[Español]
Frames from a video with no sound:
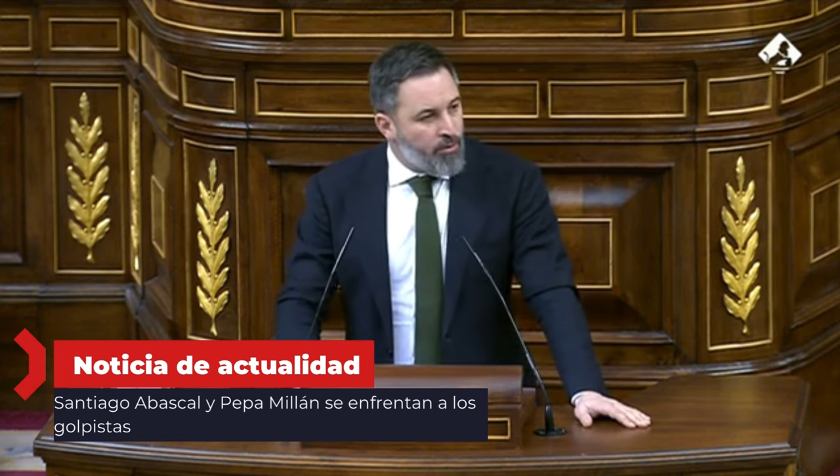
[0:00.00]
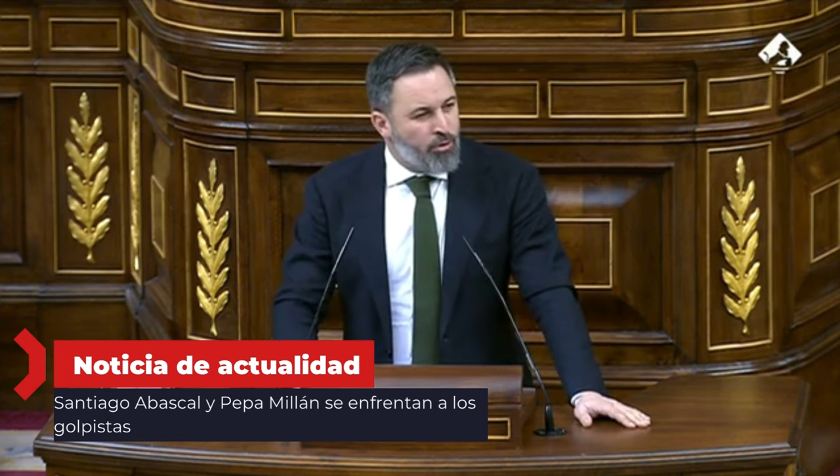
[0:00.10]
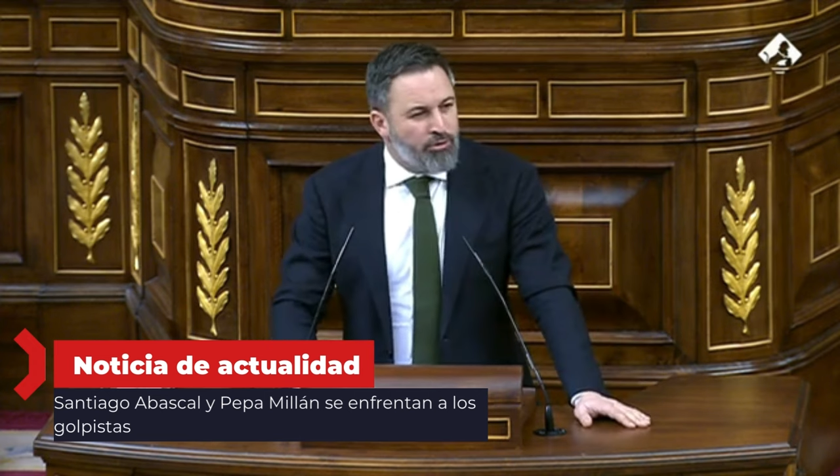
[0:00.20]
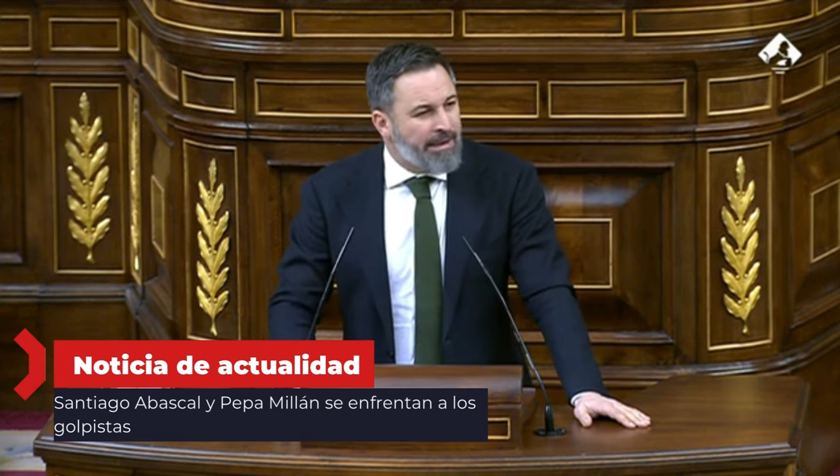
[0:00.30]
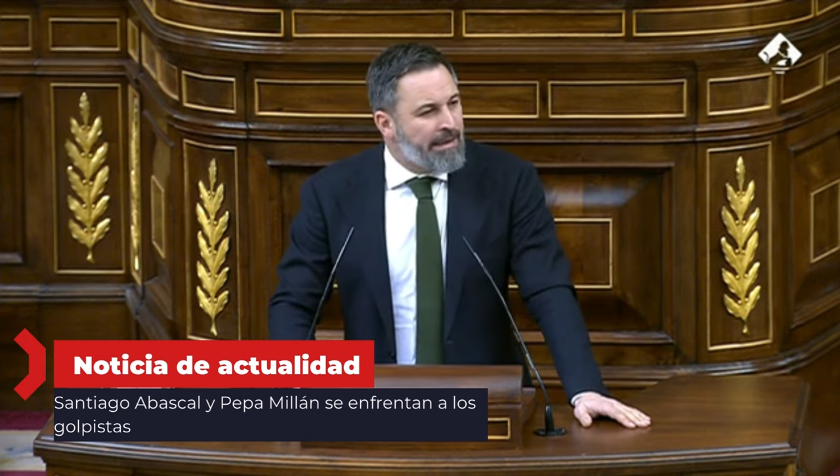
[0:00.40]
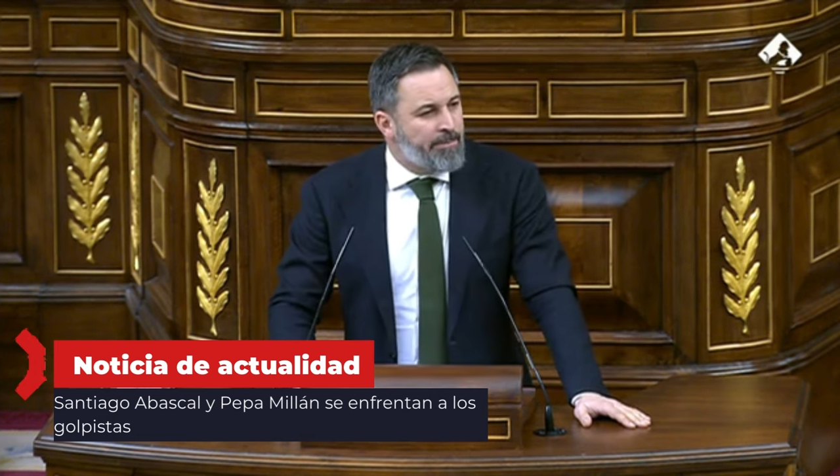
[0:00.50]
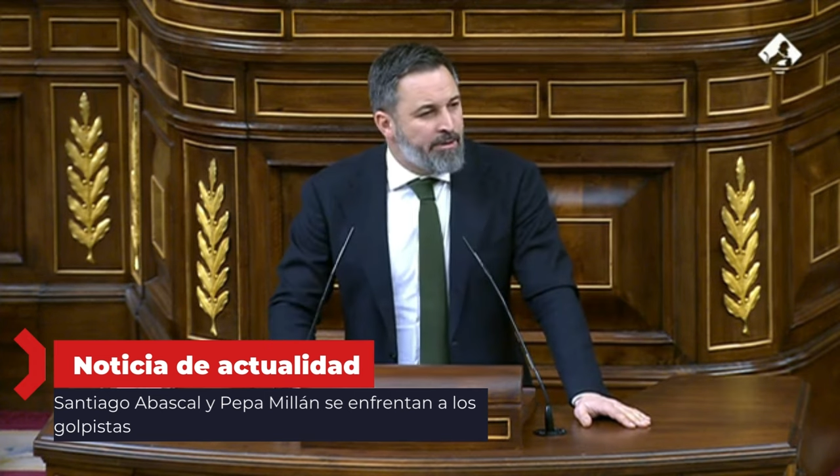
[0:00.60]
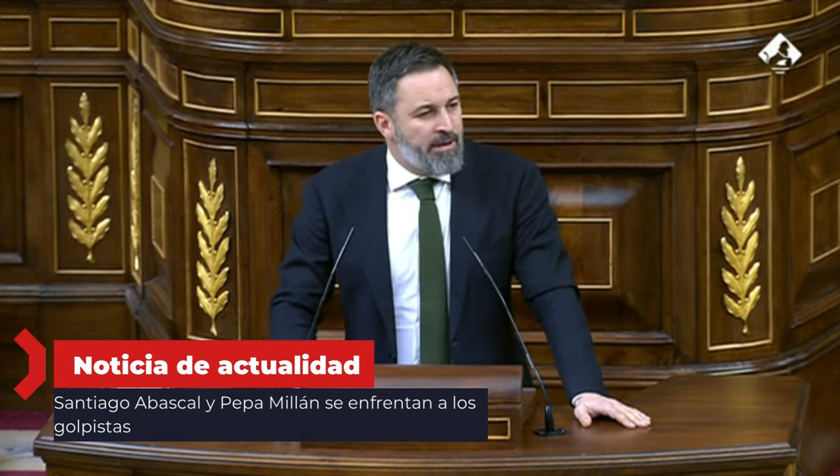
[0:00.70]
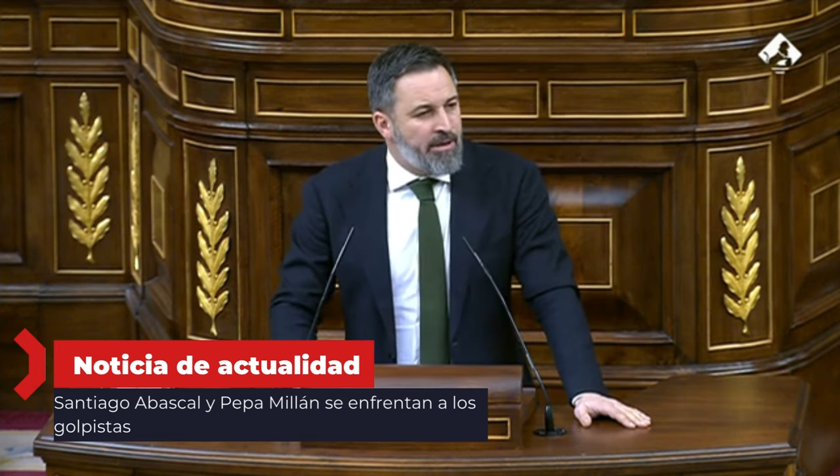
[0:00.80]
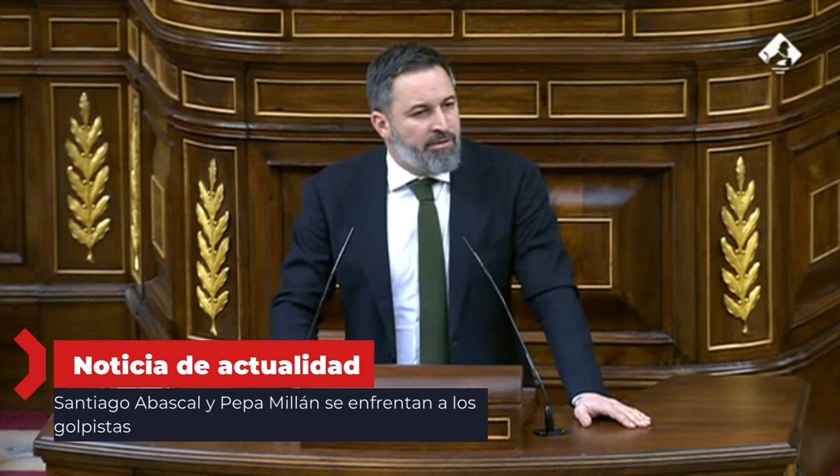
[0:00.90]
con tal de
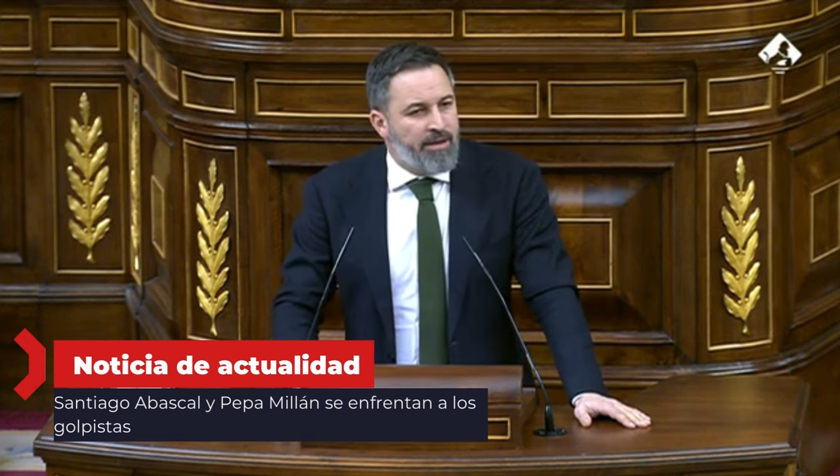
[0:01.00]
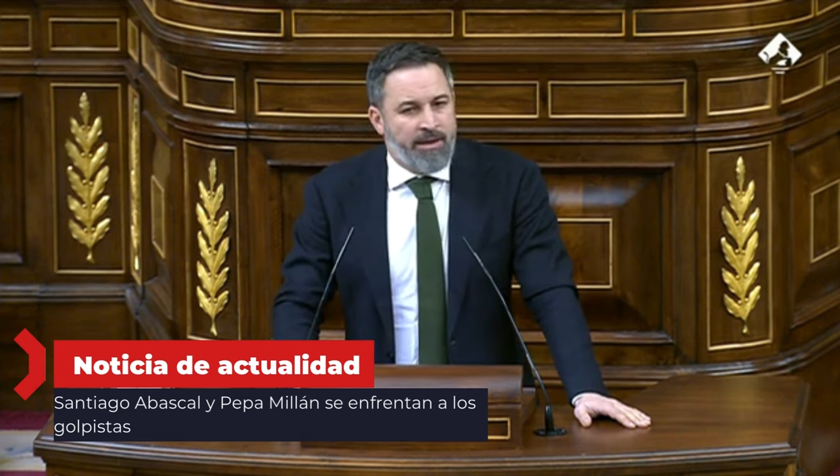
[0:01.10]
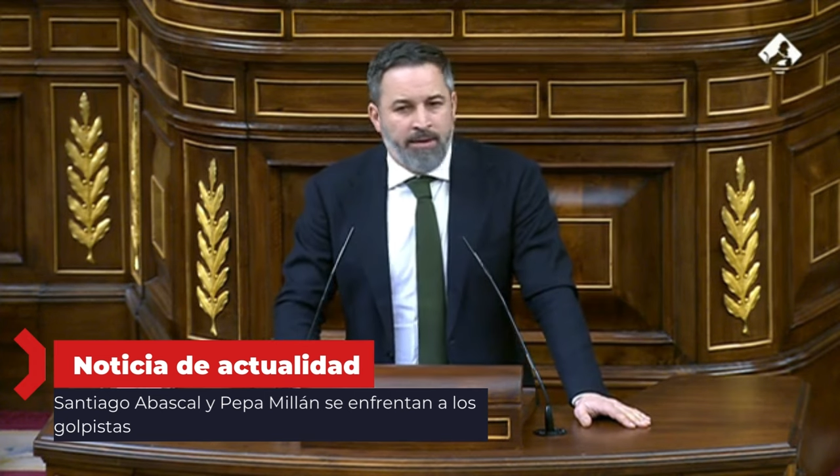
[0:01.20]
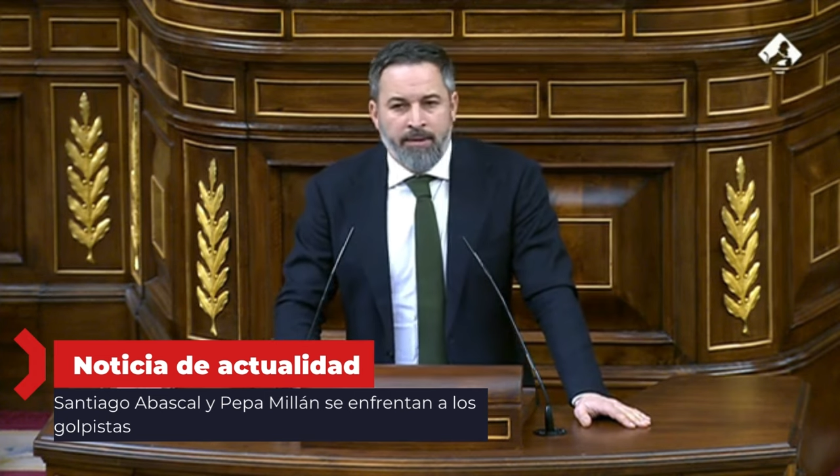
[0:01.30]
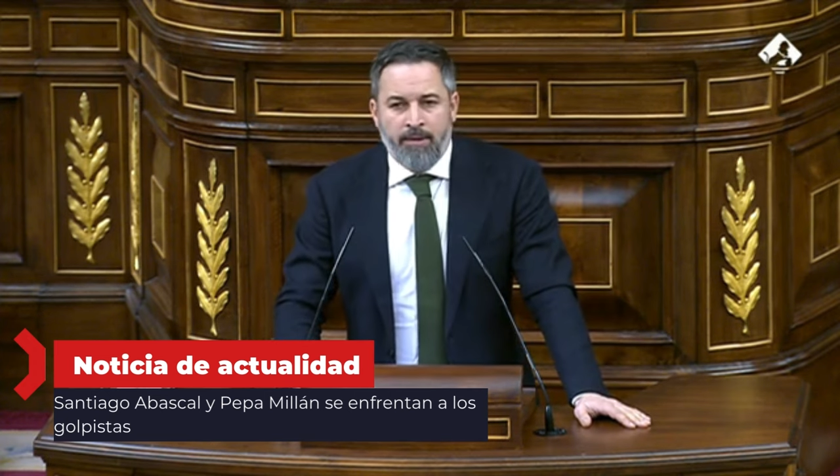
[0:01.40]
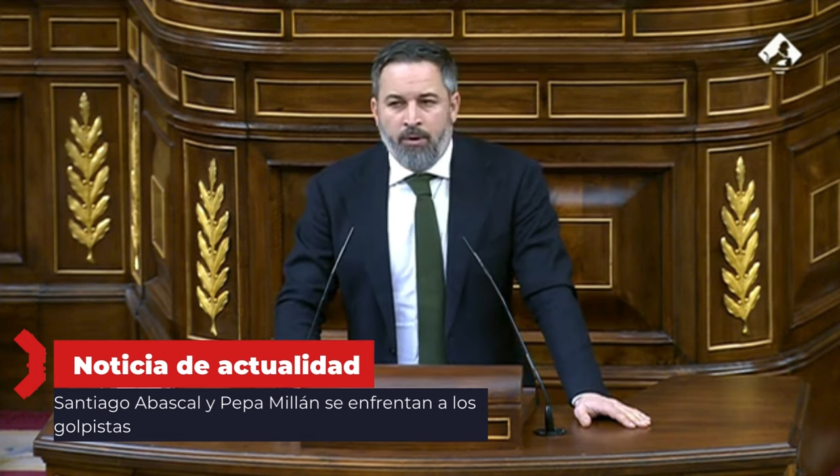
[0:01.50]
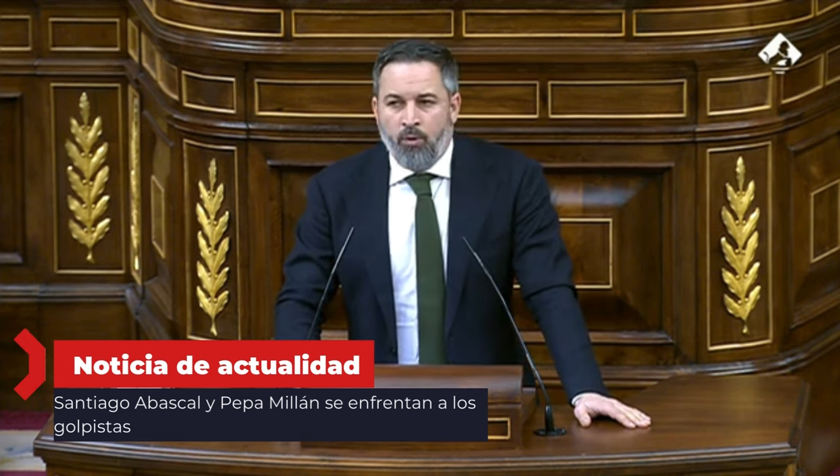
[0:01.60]
permanecer